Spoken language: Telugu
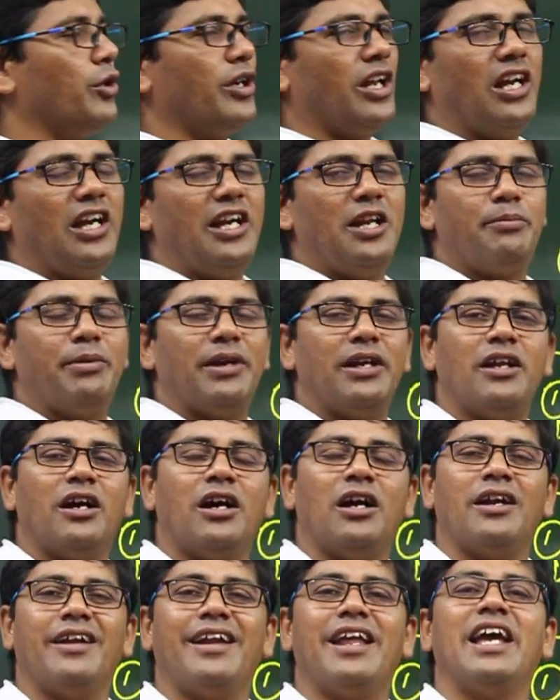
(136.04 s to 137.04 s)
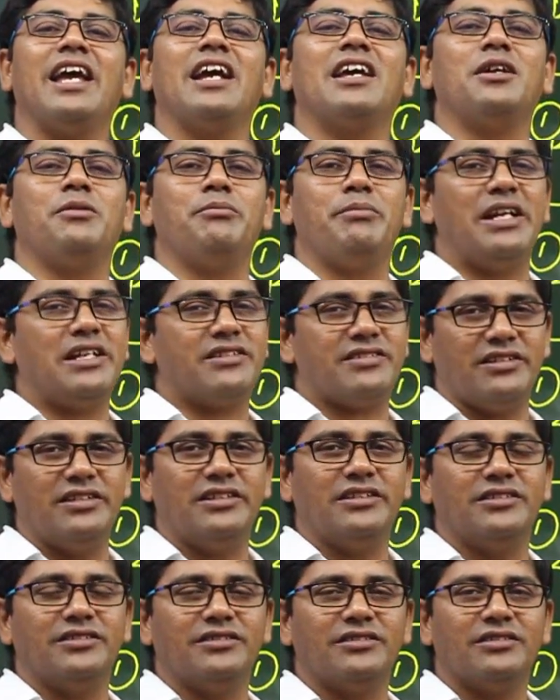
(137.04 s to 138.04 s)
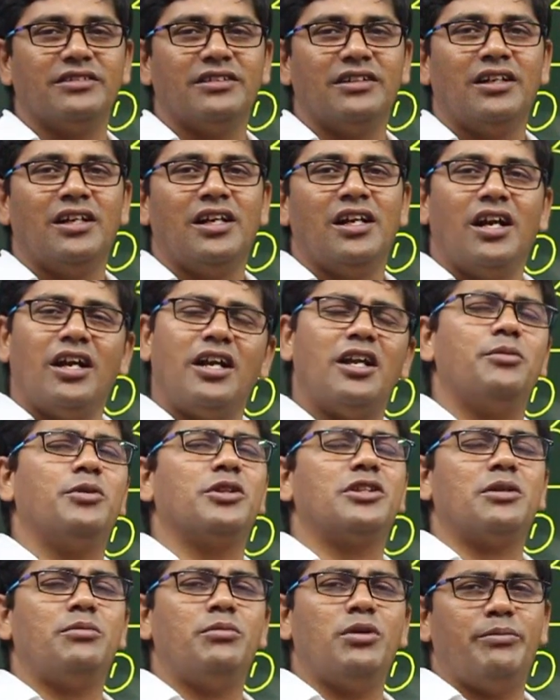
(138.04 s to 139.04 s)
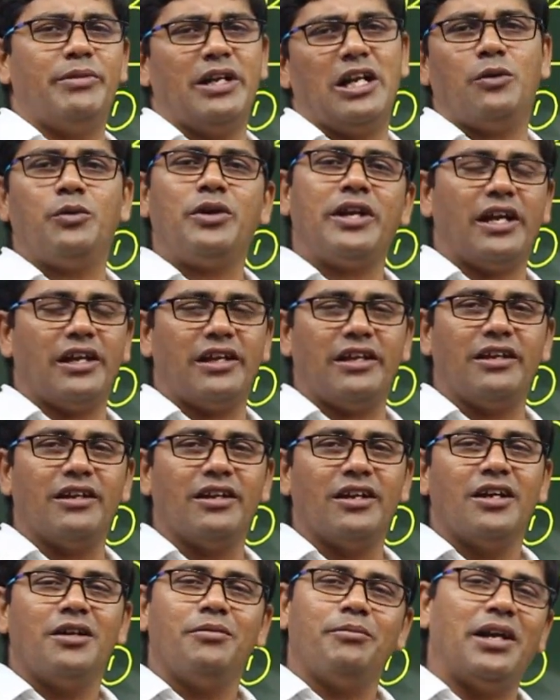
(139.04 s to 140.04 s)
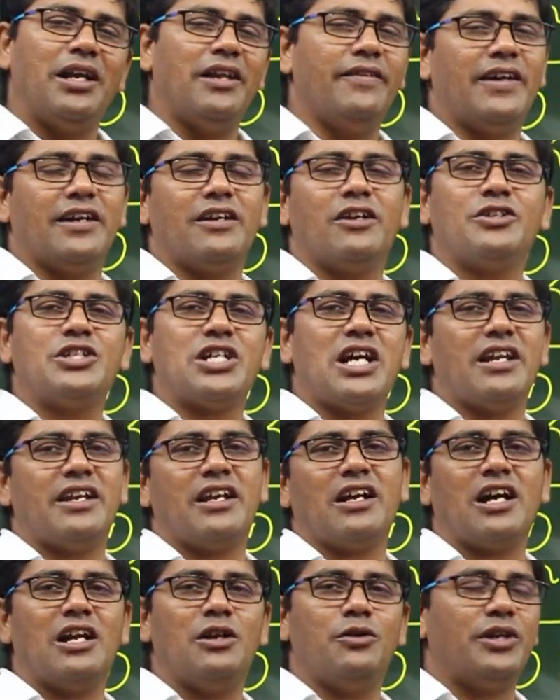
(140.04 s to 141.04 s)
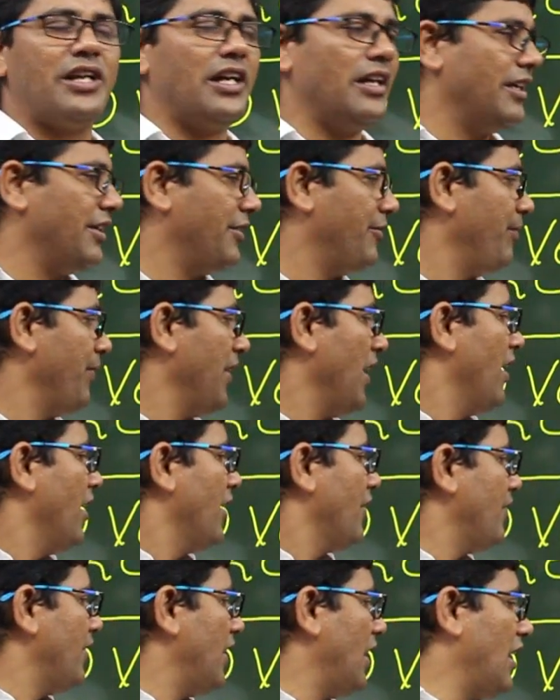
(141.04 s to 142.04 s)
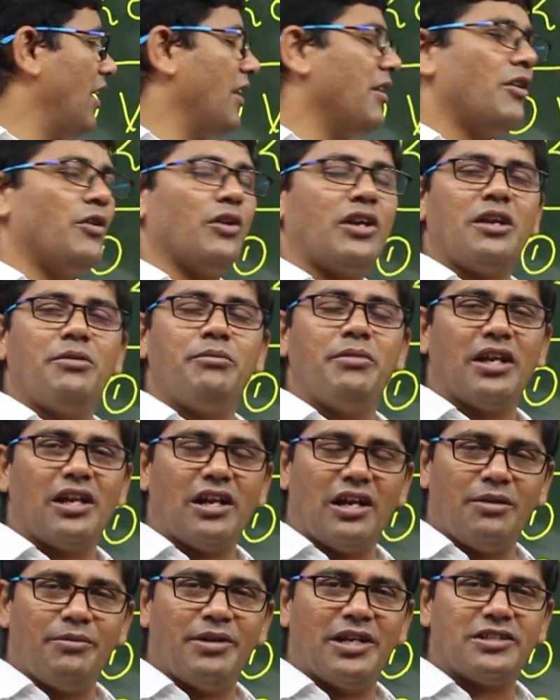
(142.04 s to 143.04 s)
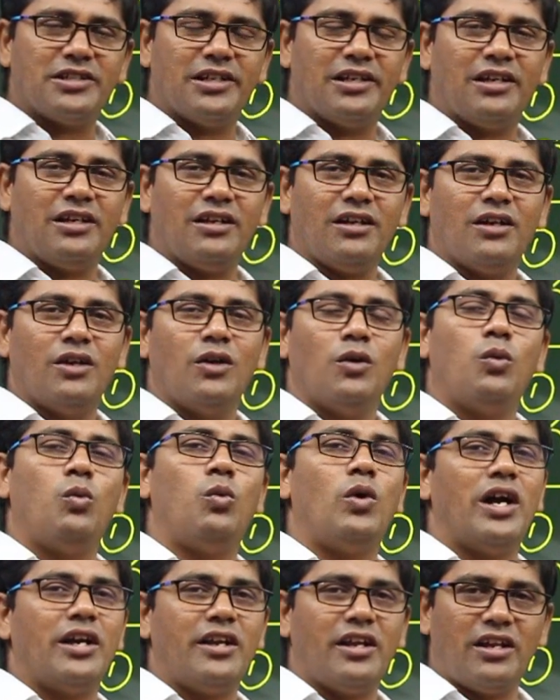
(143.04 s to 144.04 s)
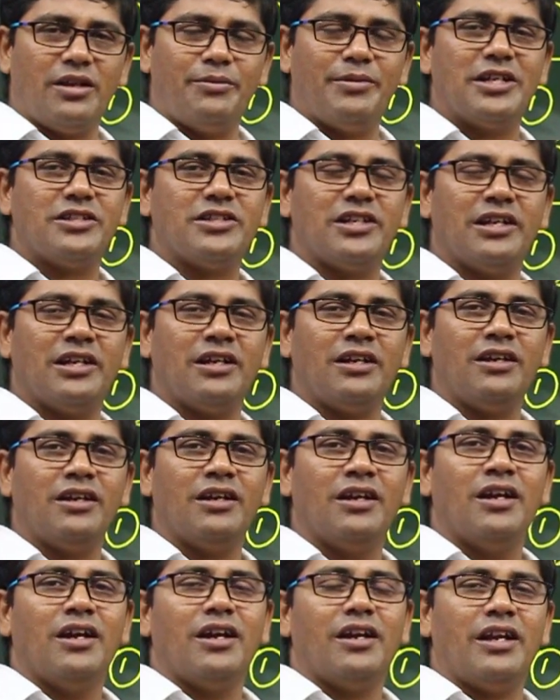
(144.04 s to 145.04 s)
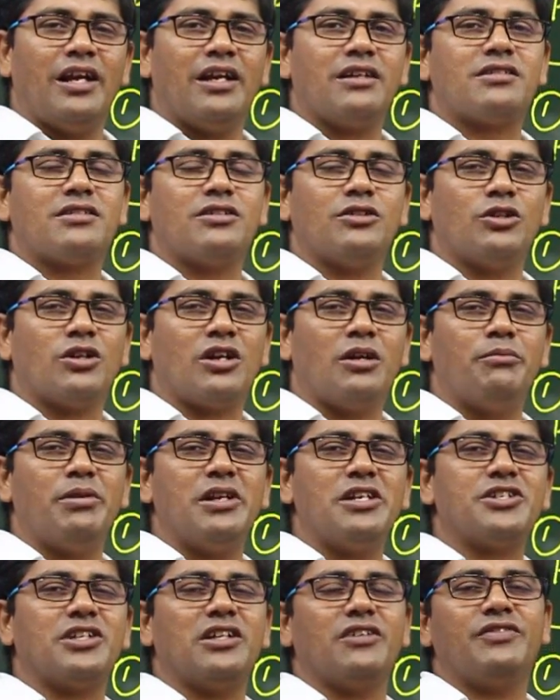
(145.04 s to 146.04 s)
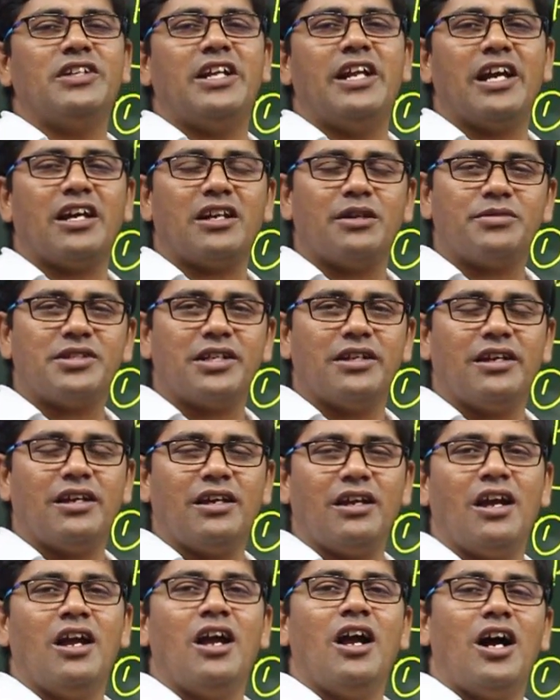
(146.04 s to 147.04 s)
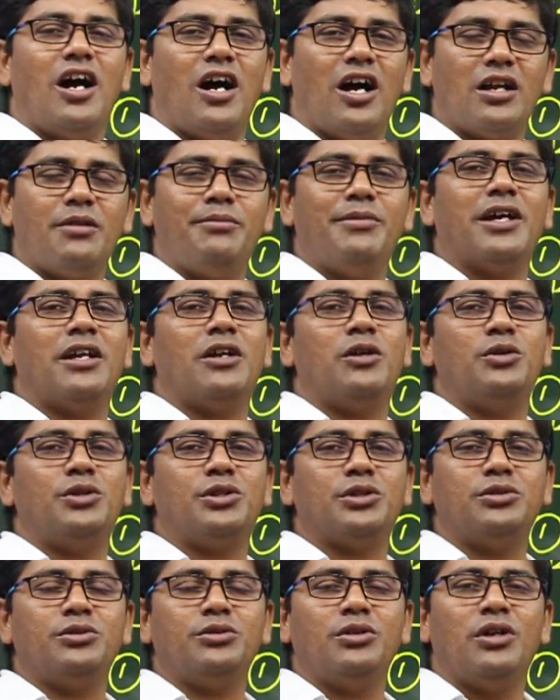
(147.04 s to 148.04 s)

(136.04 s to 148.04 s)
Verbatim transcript: టోటలీ డిపెండ్ ఆన్ డయాగ్రామ్ బేస్డ్ అంటే మొత్తం బొమ్మలే ఉంటాయి మళ్ళీ దాంట్లో చాలా రకాలు ఉంటాయి ది ఓకే మిర్రర్ ఇమేజ్ అని వాటర్ ఇమేజ్ అని నెక్స్ట్ కంప్లీషన్ ఆఫ్ ది డయాగ్రామ్స్ అని ఆర్డ్ మ్యాన్ అవుట్